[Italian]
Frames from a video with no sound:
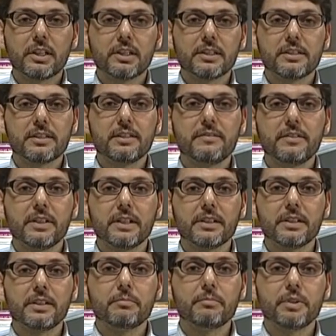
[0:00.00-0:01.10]
la classifica
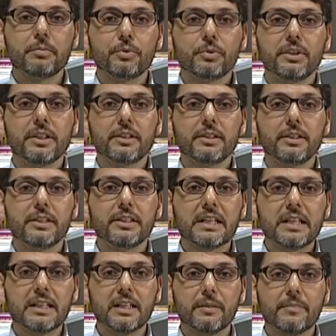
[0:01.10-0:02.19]
dei libri più letti in
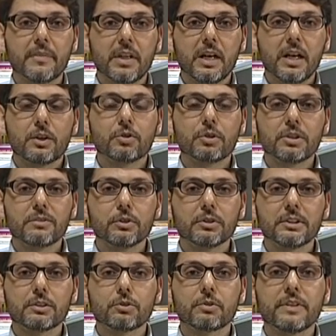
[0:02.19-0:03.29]
Italia, ancora una
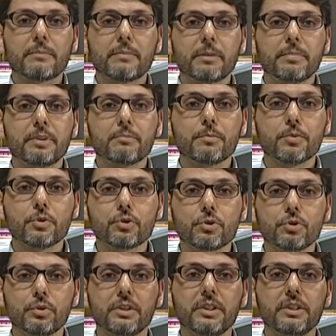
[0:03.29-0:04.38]
volta troviamo al primo
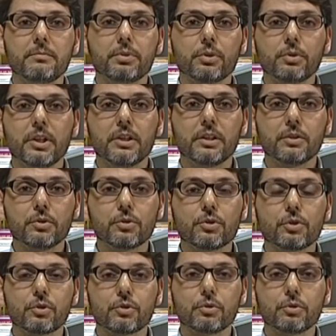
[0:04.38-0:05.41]
posto il libro del nostro